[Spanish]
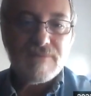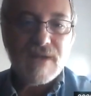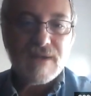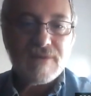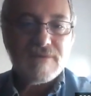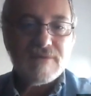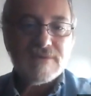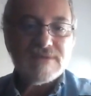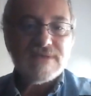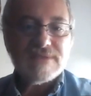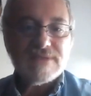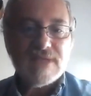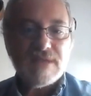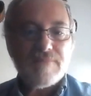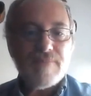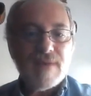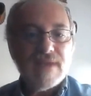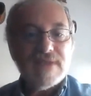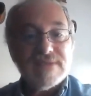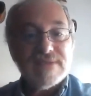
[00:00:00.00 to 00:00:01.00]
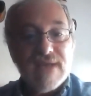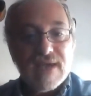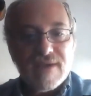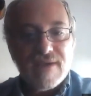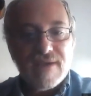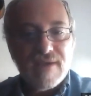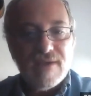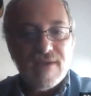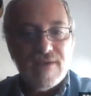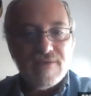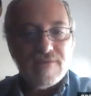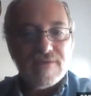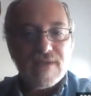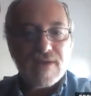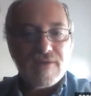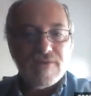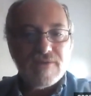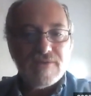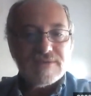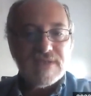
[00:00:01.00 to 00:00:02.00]
una cosa es el paisaje y
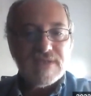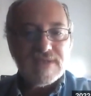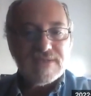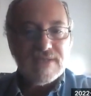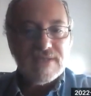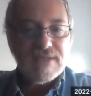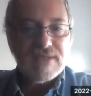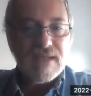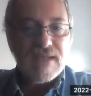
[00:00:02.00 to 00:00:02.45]
otra cosa es